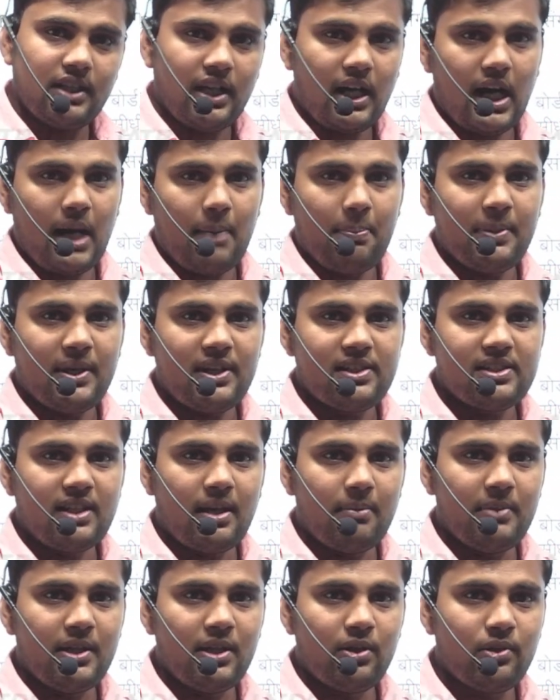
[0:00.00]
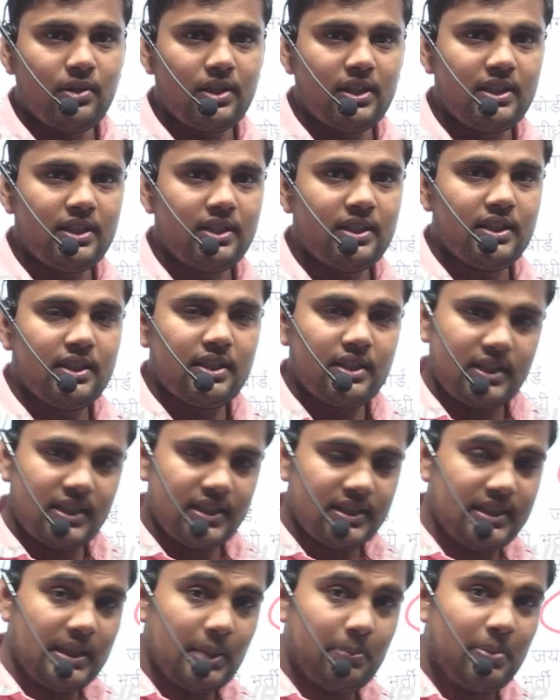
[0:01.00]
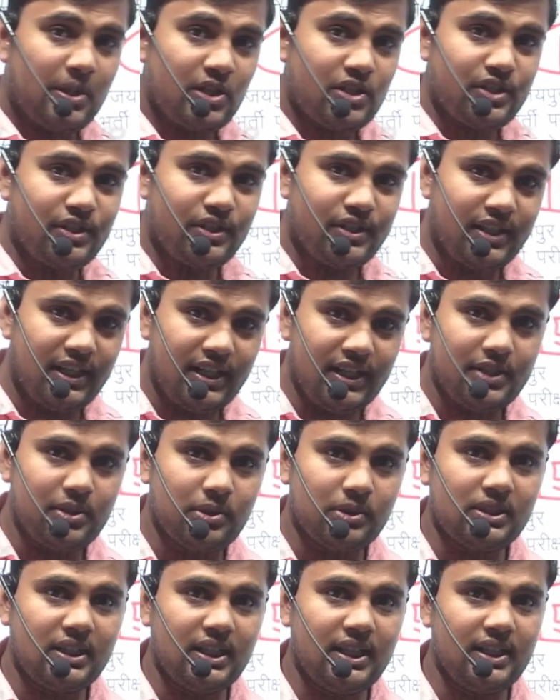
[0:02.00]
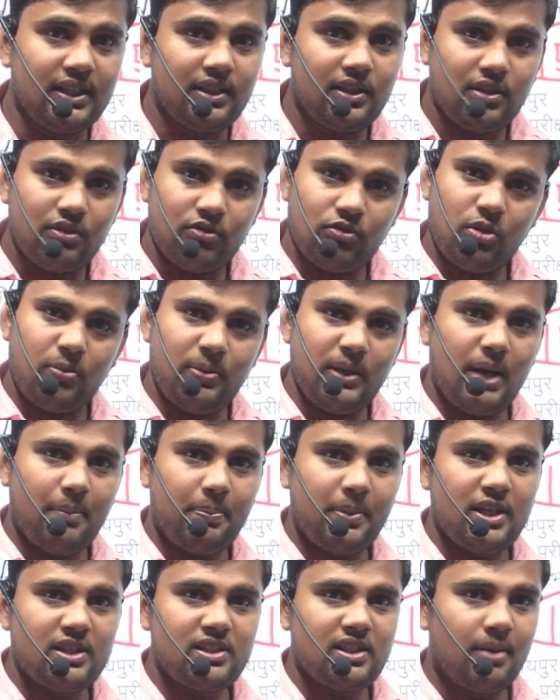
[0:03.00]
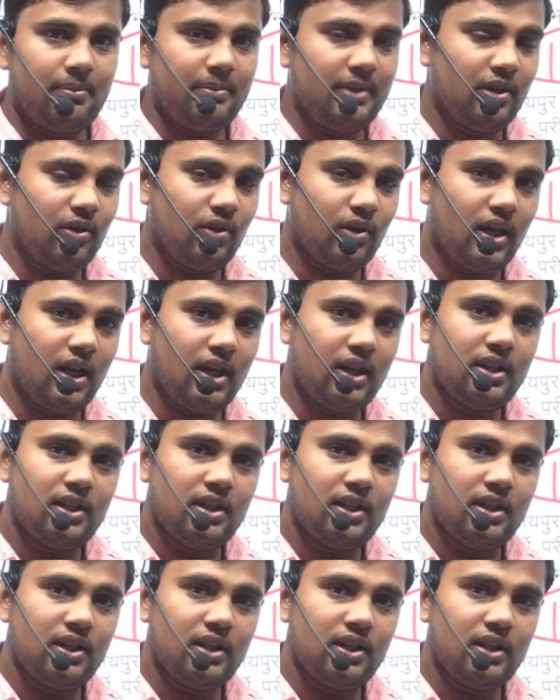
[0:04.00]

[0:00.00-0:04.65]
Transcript: आपके सामने होगी कितने प्रश्न डिलीट होते हैं वो भी आपके सामने होगा